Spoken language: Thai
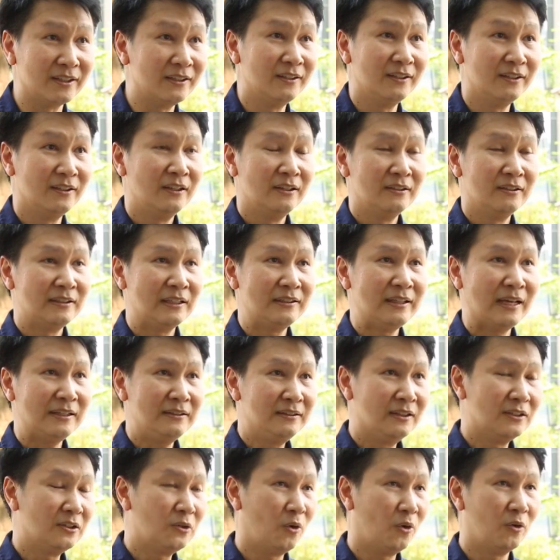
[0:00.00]
ย เด็
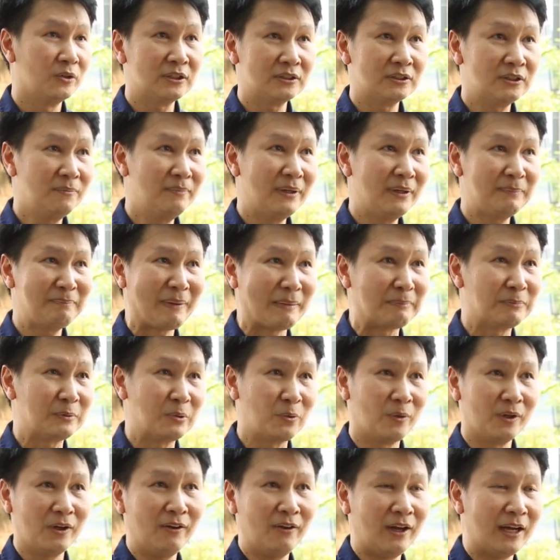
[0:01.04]
กๆหนึ่งคนจะต้องมาปรับ
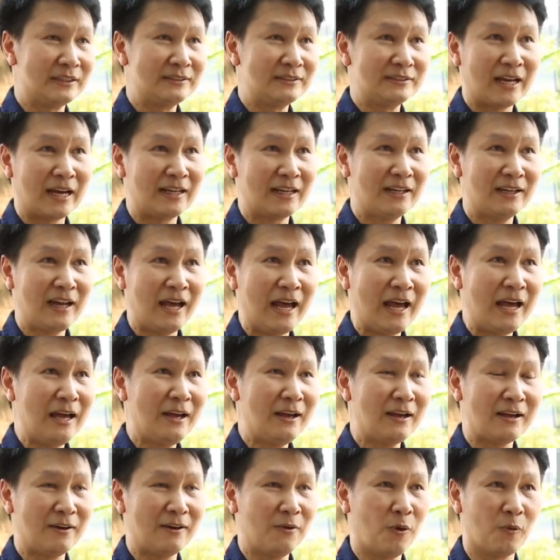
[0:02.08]
ตัวเข้ากับอาจารย์
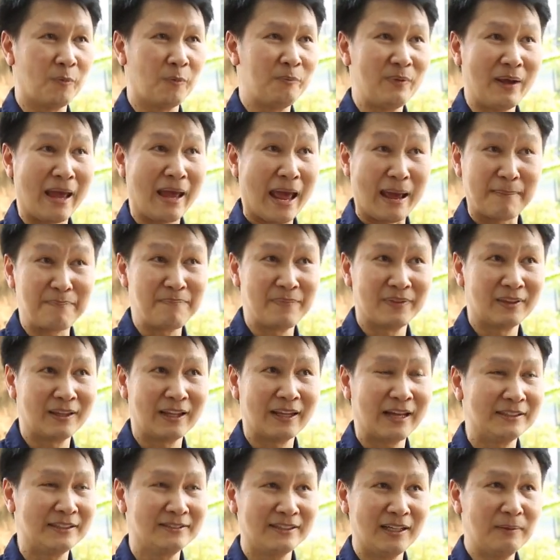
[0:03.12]
5 6 แบบใน
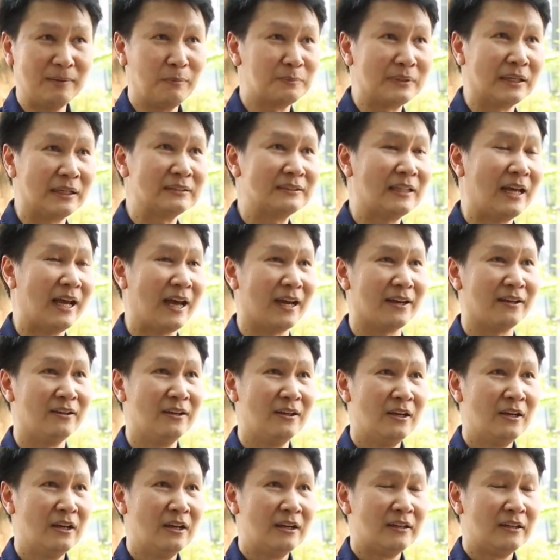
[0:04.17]
การใช้ระบบต่า
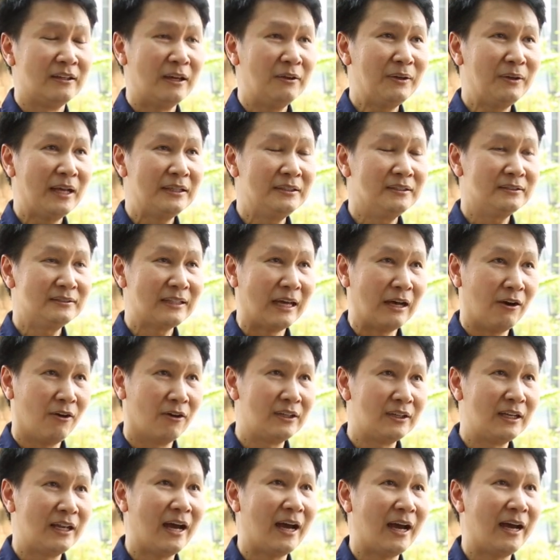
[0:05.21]
งๆแล้วการศึกษาออ
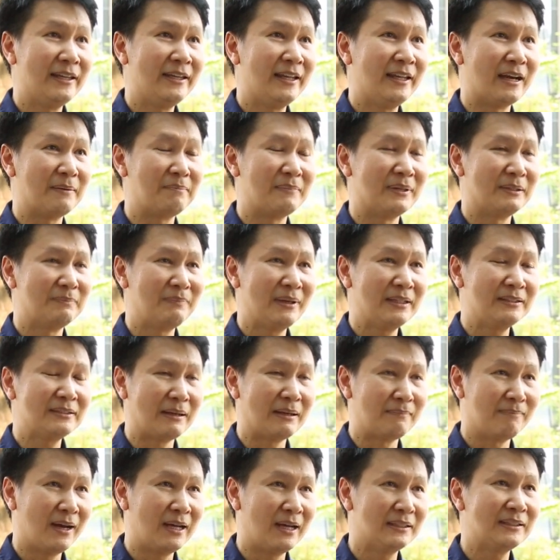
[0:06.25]
นไลน์เนี่ยมันไม่
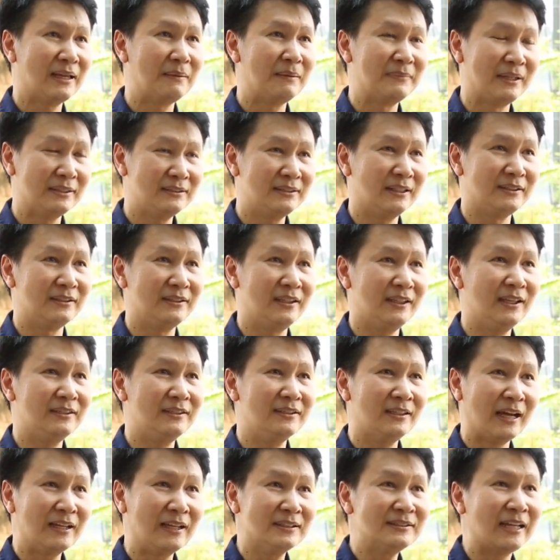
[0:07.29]
สามารถทำในสิ่งที่
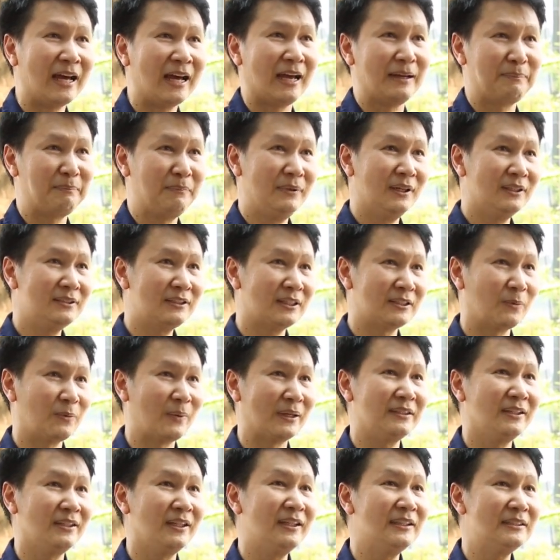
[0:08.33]
ทักษะเพื่อศตวร
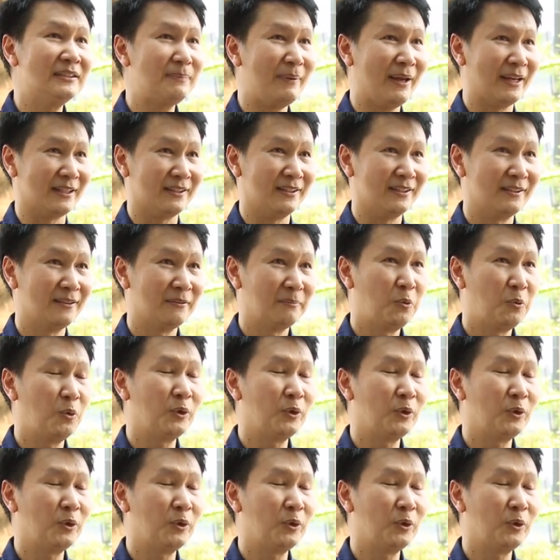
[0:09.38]
รษที่ 21